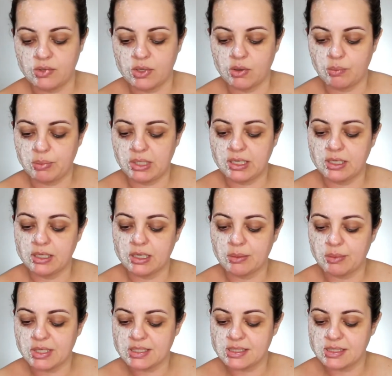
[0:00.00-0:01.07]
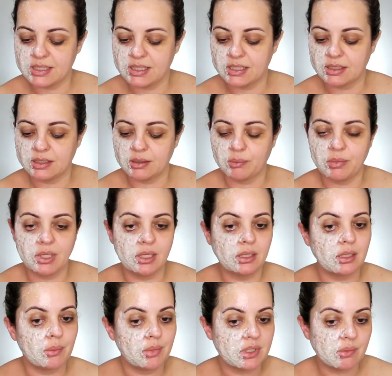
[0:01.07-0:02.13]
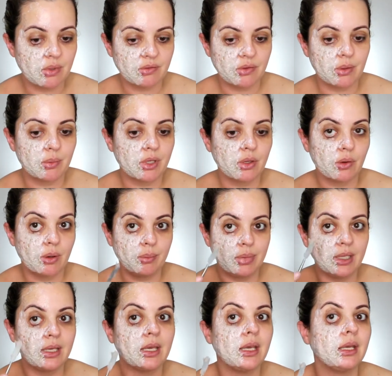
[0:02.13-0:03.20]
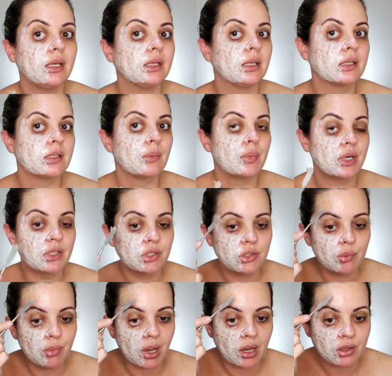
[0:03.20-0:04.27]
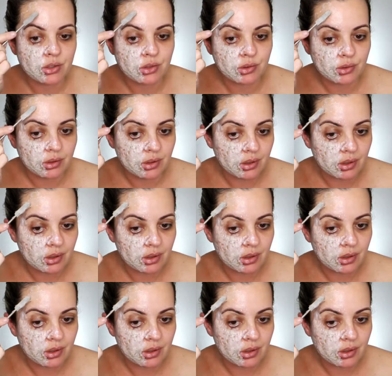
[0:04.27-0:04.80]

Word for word: Venho aplicando a massinha também da mesma forma que eu apliquei nessa parte de baixo.